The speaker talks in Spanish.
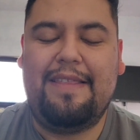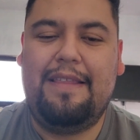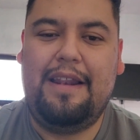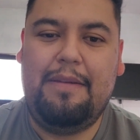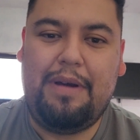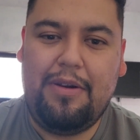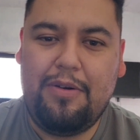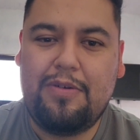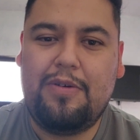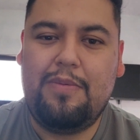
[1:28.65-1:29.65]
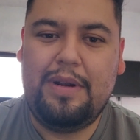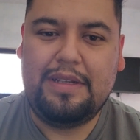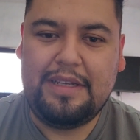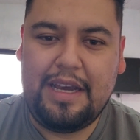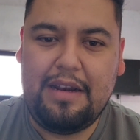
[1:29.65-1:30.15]
Del valor
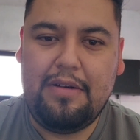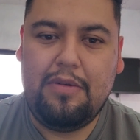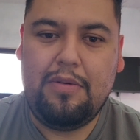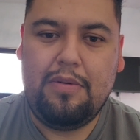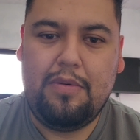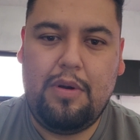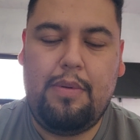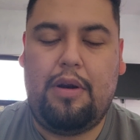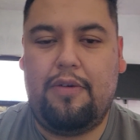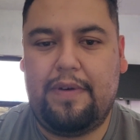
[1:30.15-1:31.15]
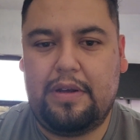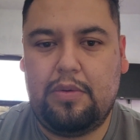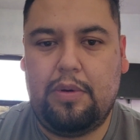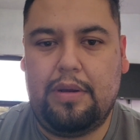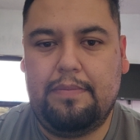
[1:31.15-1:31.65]
comercial o el valor factura.